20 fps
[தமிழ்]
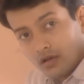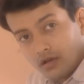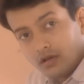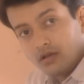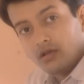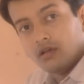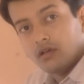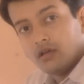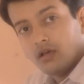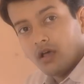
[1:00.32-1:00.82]
ஆ
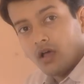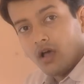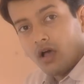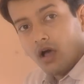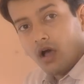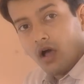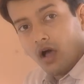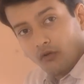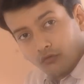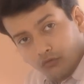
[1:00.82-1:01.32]

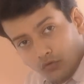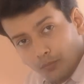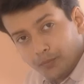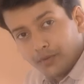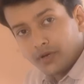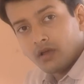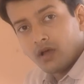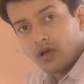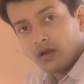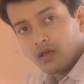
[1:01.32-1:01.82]
அவ்வளோ
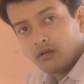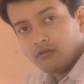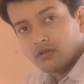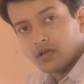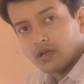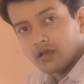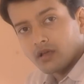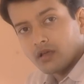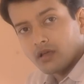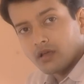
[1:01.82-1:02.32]
பெரிய ஆளா
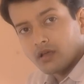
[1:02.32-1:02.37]
அவரு